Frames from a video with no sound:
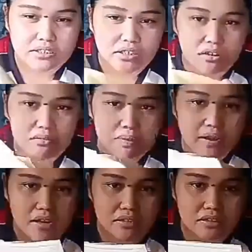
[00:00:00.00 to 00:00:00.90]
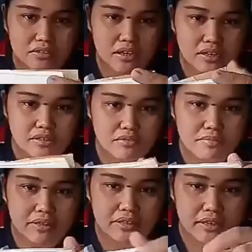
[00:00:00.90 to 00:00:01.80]
So, parang hindi talaga
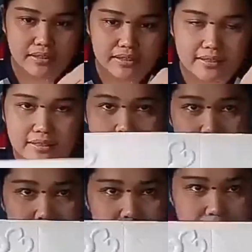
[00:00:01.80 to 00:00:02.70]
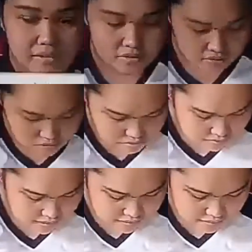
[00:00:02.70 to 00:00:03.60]
ito madikit.
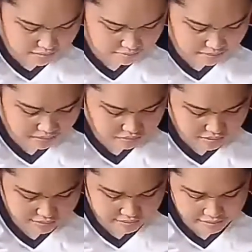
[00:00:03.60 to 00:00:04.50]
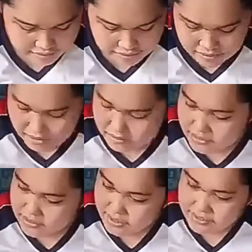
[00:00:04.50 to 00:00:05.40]
So, maganda naman yung kanyang
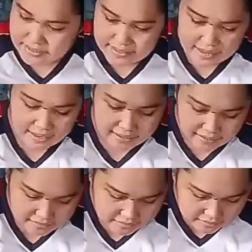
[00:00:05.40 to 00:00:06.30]
design-design.